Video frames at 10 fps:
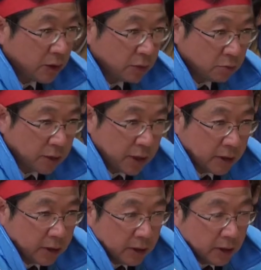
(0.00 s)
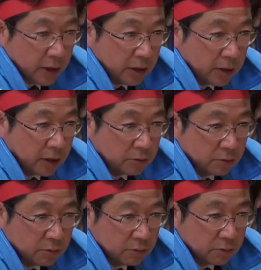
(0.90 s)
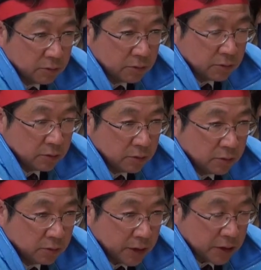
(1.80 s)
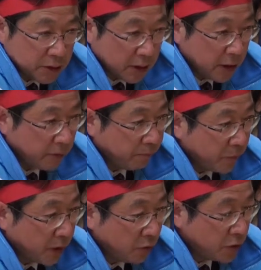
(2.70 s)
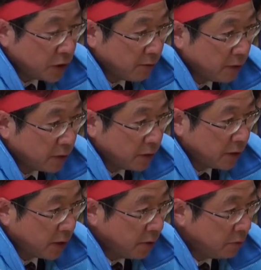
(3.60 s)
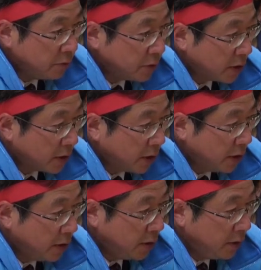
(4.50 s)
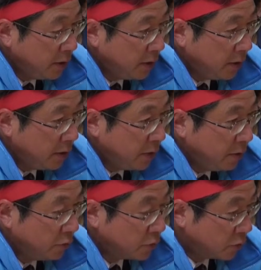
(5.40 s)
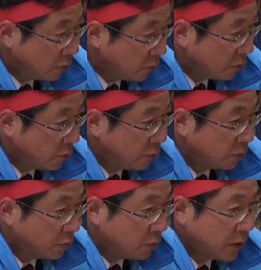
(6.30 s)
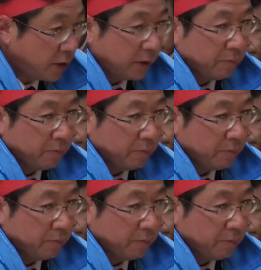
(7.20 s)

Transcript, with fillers: なんとか働く人たちがあの幸せになれる社会を作ろうということで、